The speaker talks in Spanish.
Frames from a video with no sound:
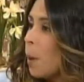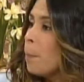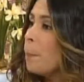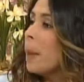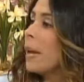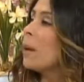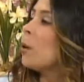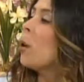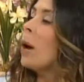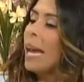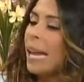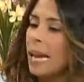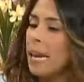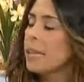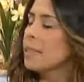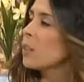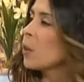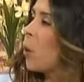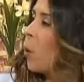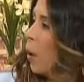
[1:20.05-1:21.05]
pero
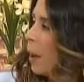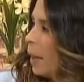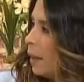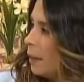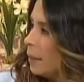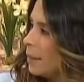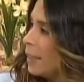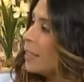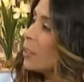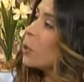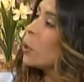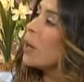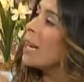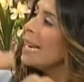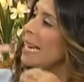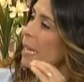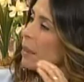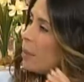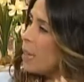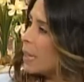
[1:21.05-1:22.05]
él escoge dentro
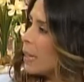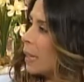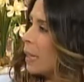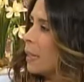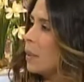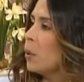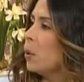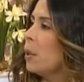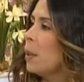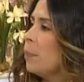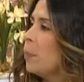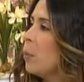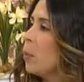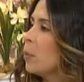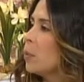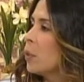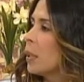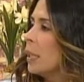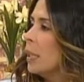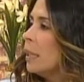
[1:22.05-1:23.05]
del límite que yo le
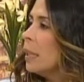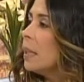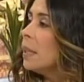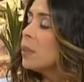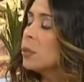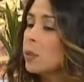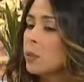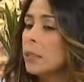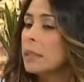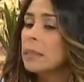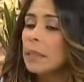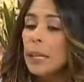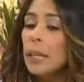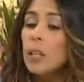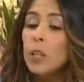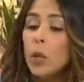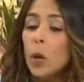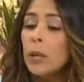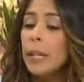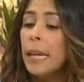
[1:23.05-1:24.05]
puse. Entonces,
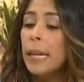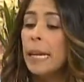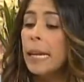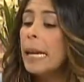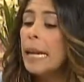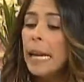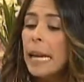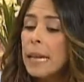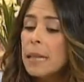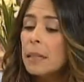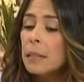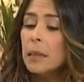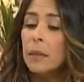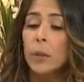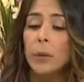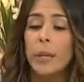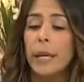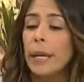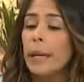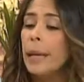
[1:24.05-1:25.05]
no quiere, eh,
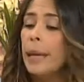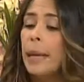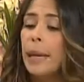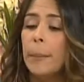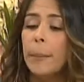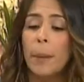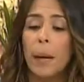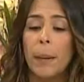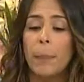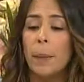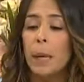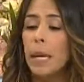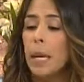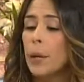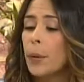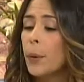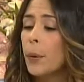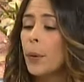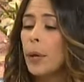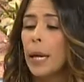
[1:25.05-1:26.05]
no quiere la papa, el
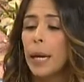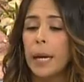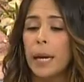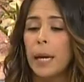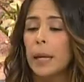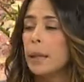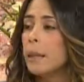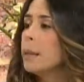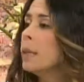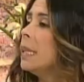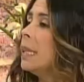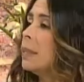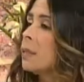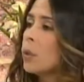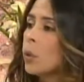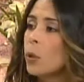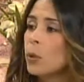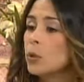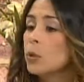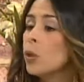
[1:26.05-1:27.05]
arroz, la rola ah, porque hay días que
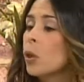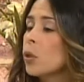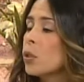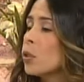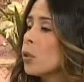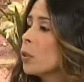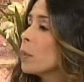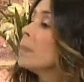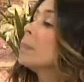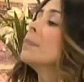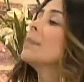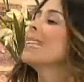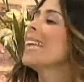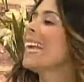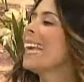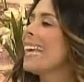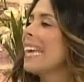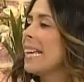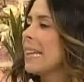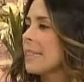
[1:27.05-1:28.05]
ni uno
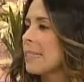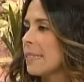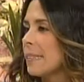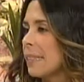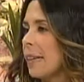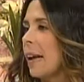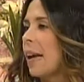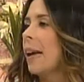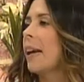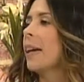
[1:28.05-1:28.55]
mismo quiere